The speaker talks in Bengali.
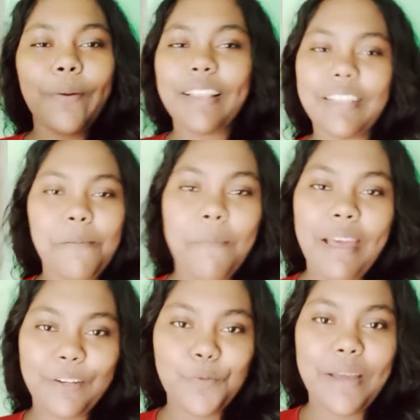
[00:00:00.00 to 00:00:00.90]
ওয়েলকাম
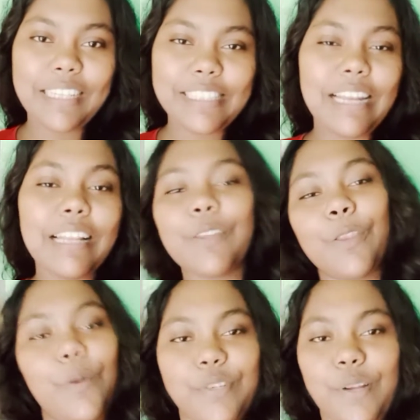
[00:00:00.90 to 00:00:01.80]
ব্যাক টু মাই চ্যানেল তো
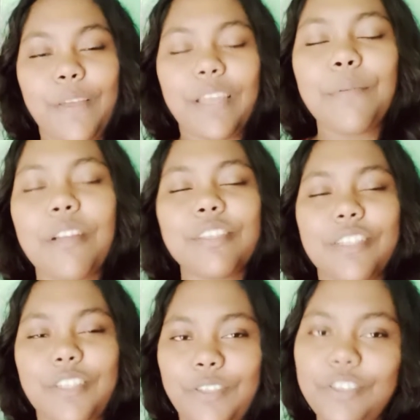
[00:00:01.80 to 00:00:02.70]
তোমার সবাই কেমন আছো
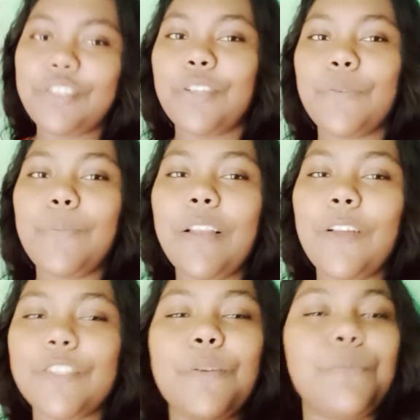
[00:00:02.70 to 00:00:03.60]
সবাই নিশ্চয় খুব ভালো
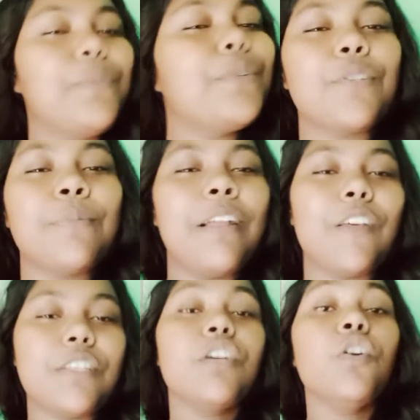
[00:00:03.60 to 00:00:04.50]
আছো আমি ভীষণ ভালো
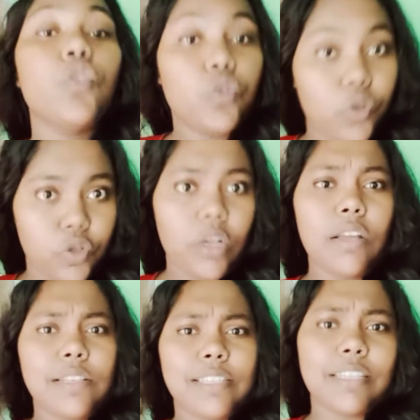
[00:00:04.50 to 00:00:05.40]
আছি তো চলো
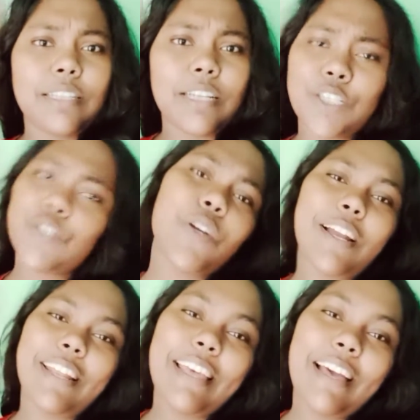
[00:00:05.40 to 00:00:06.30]
আজকে দিনটাকে শুরু
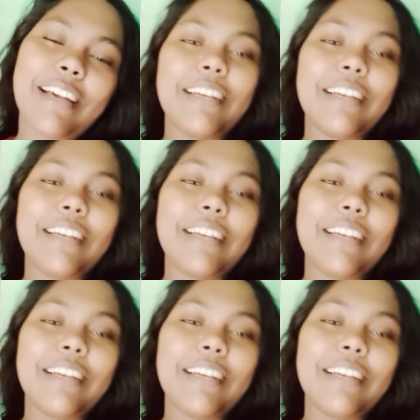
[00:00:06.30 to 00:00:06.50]
করা যাক